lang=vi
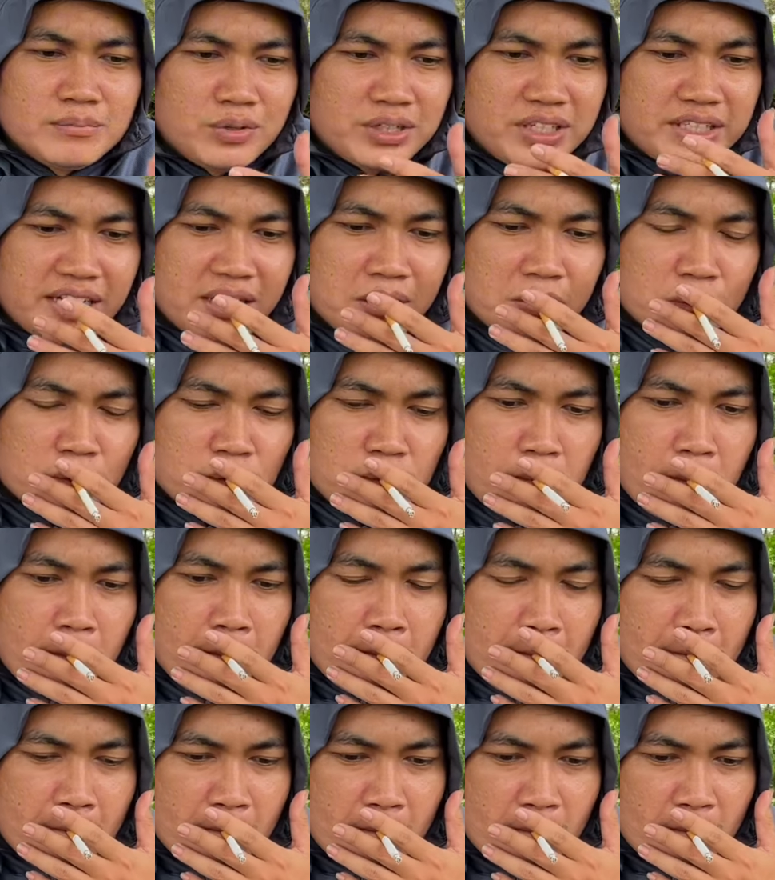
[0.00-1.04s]
mọi người thấy không
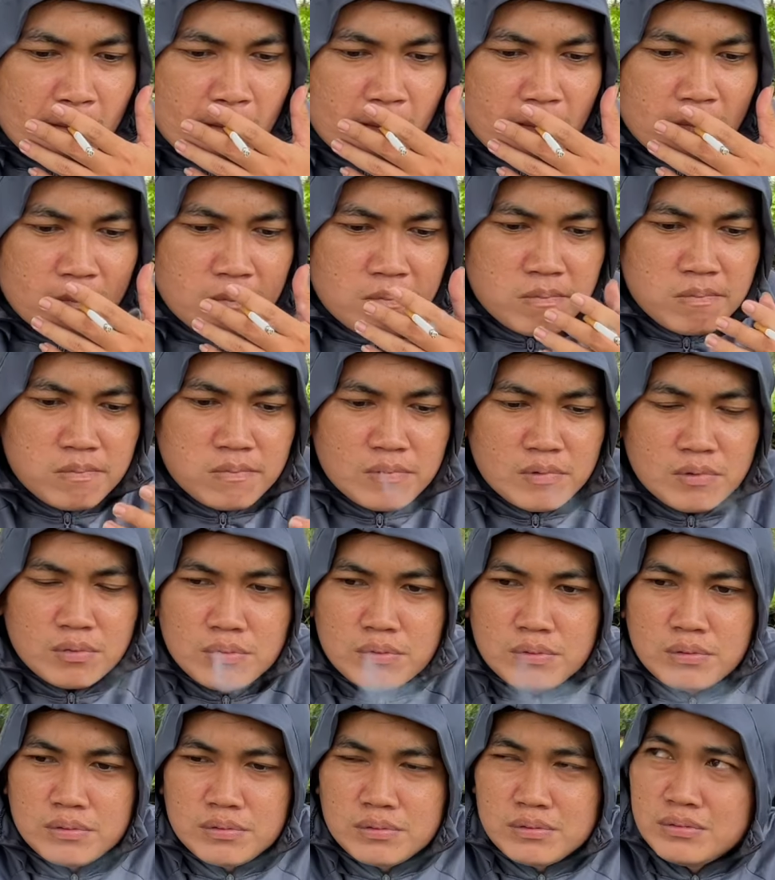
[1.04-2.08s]
à Dũng
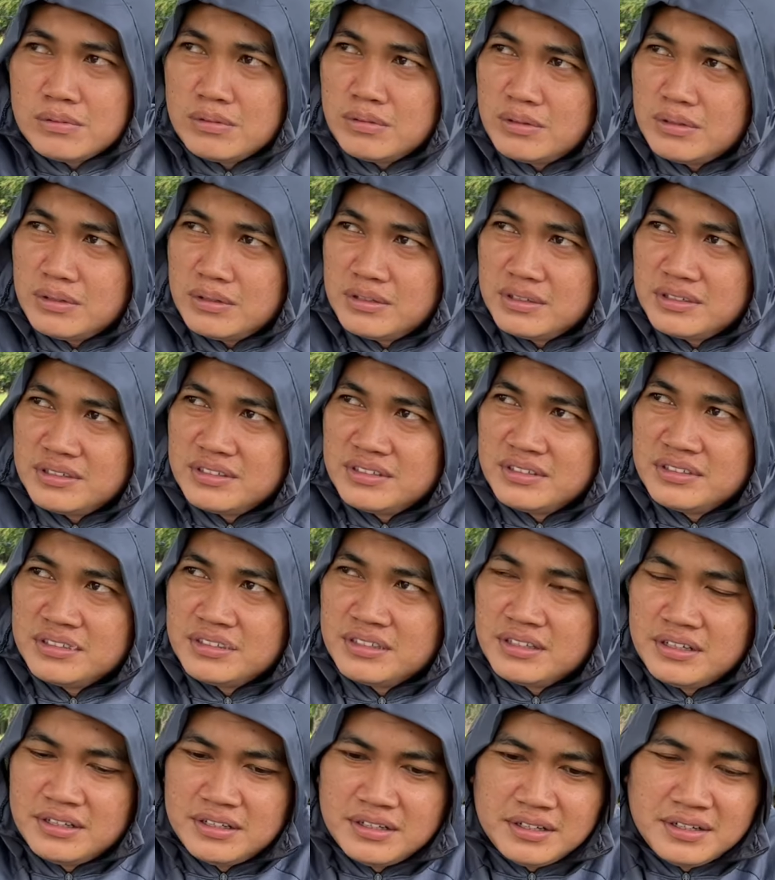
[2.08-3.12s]
Dũng cái bọn à, nghệ sĩ
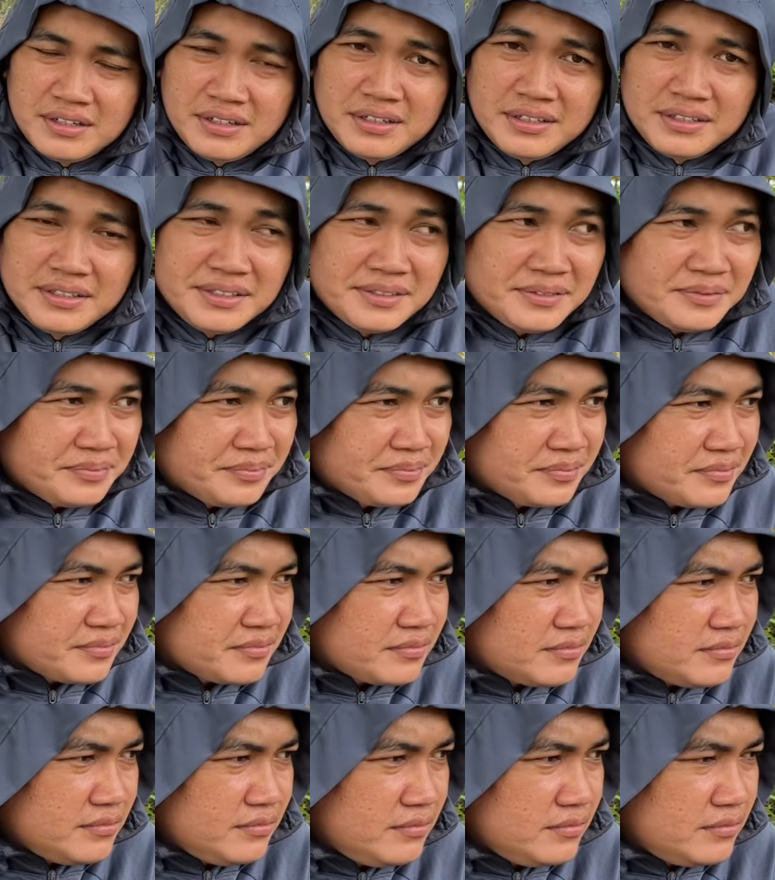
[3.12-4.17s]
nó phong bạt
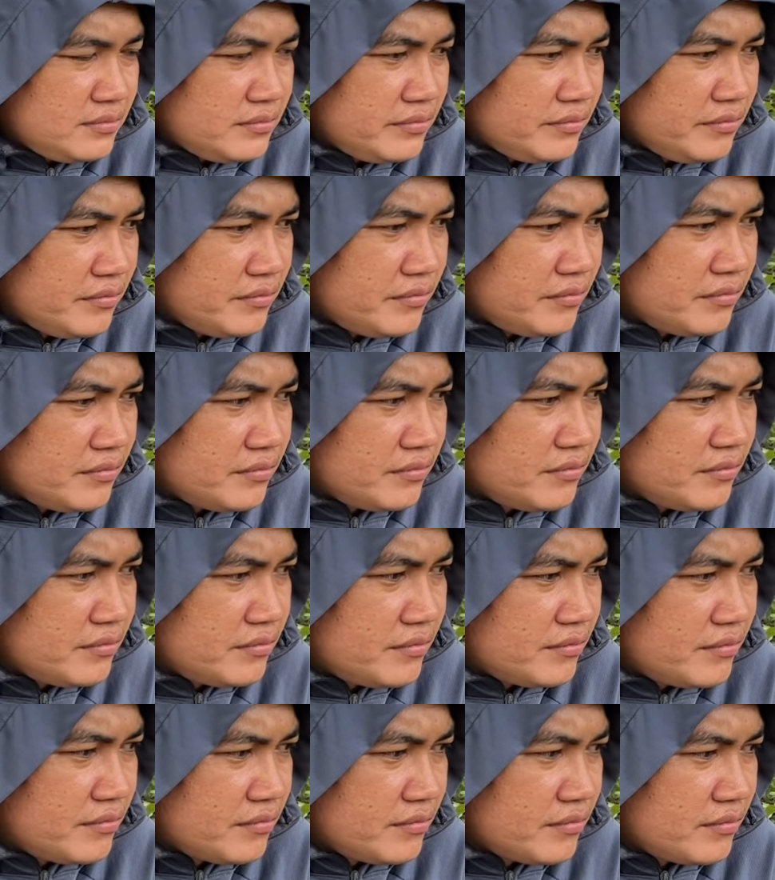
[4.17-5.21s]
500 à, thành 500 triệu
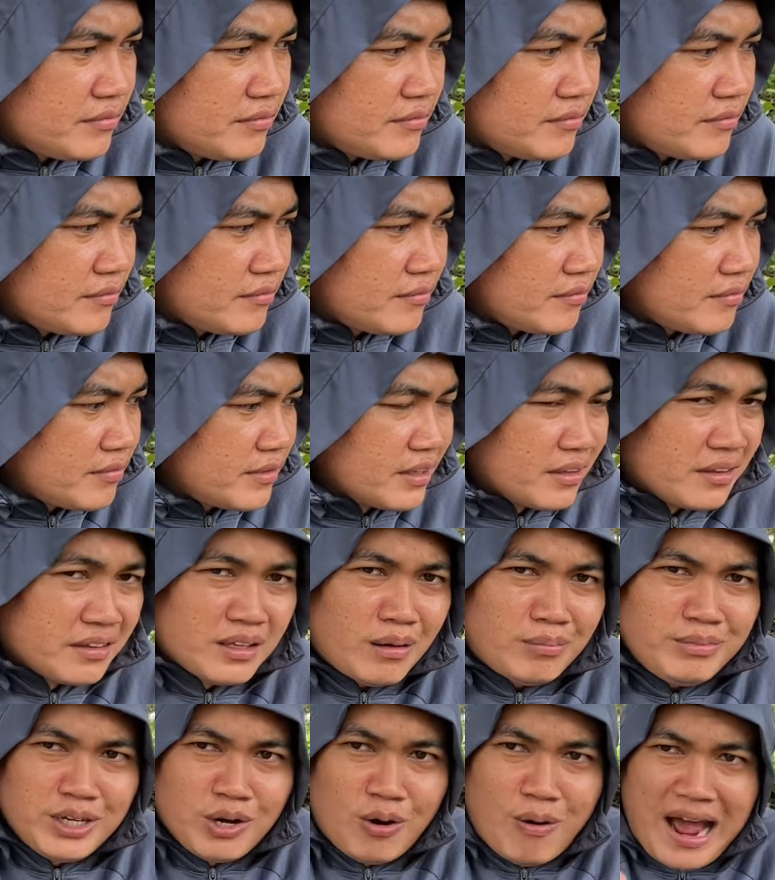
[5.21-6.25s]
hả ừ,
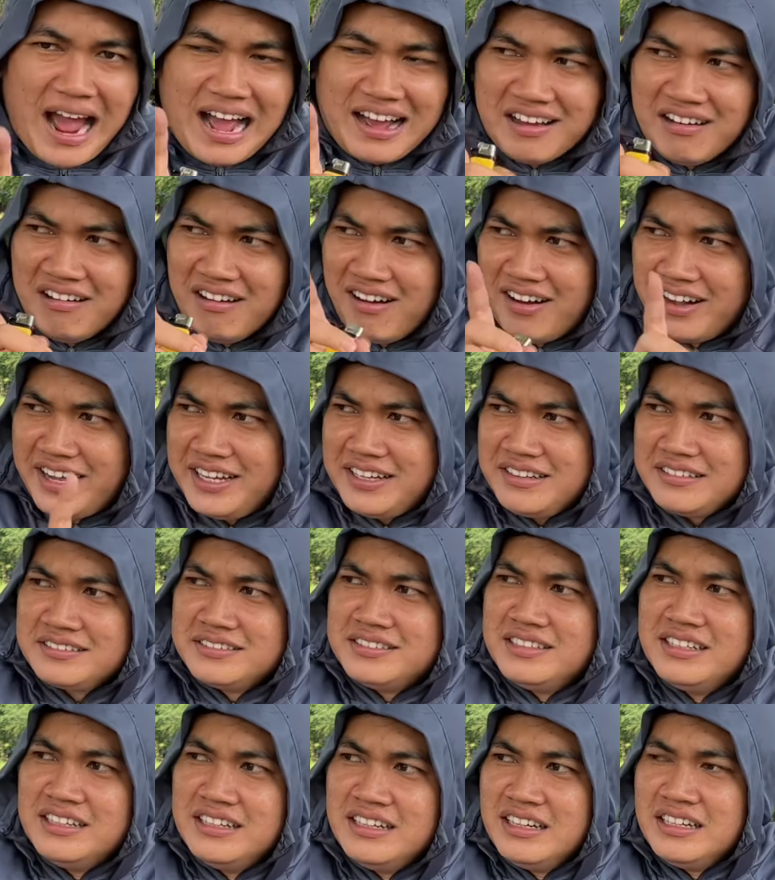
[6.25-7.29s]
giống như Hoàng Hường ấy
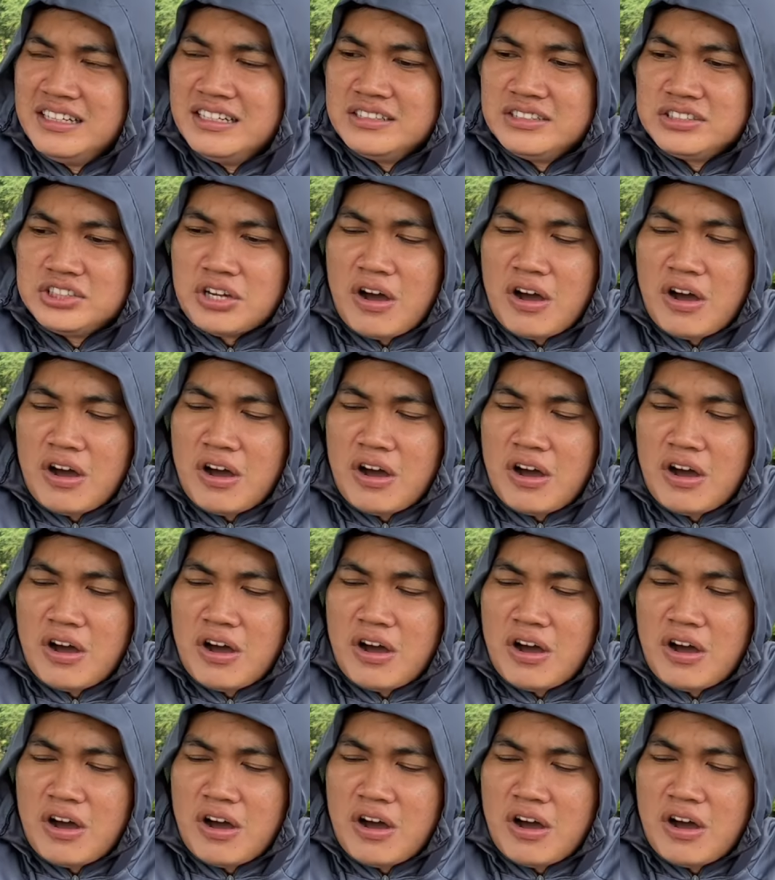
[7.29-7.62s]
à.